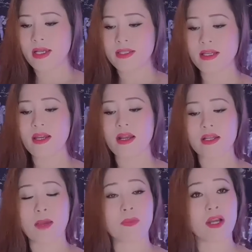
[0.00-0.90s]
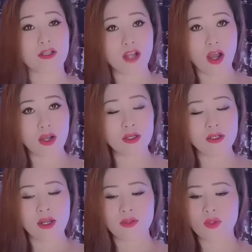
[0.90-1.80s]
Những lần gặp gỡ đó,
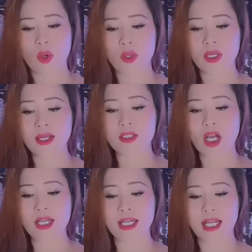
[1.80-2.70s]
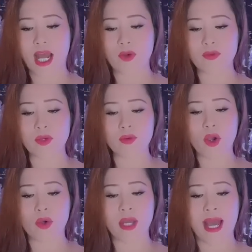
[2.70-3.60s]
tôi ít có khi nào chịu
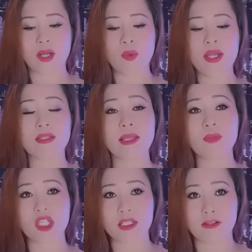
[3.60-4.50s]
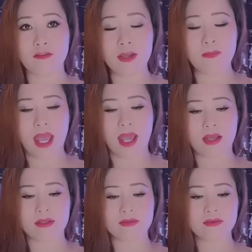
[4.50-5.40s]
ngồi hàng huyên tâm sự với mẹ.
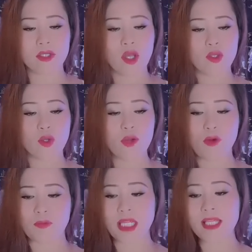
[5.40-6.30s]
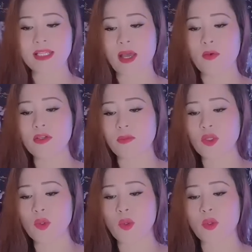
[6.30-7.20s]
Tôi có một tính xấu trong
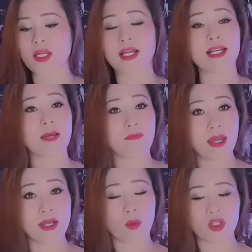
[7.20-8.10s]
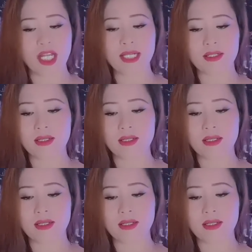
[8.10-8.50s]
suốt cuộc đời là mê đọc sách.